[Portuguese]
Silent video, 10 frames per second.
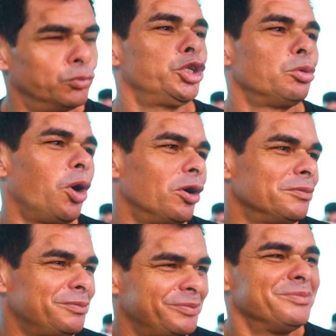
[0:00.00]
Muito bom,
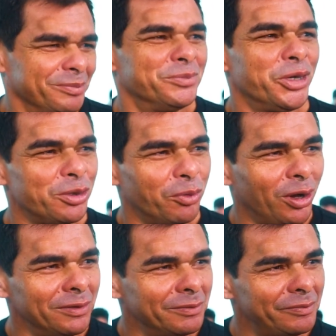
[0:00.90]
muito bom.